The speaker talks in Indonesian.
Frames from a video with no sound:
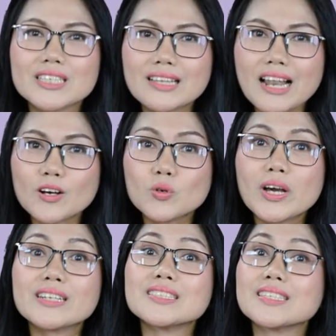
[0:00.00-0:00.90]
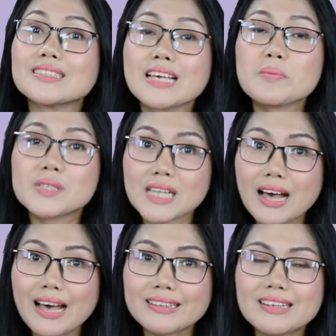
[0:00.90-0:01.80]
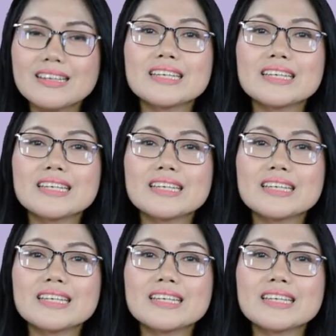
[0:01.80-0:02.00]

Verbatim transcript: kita lakukan setiap saat.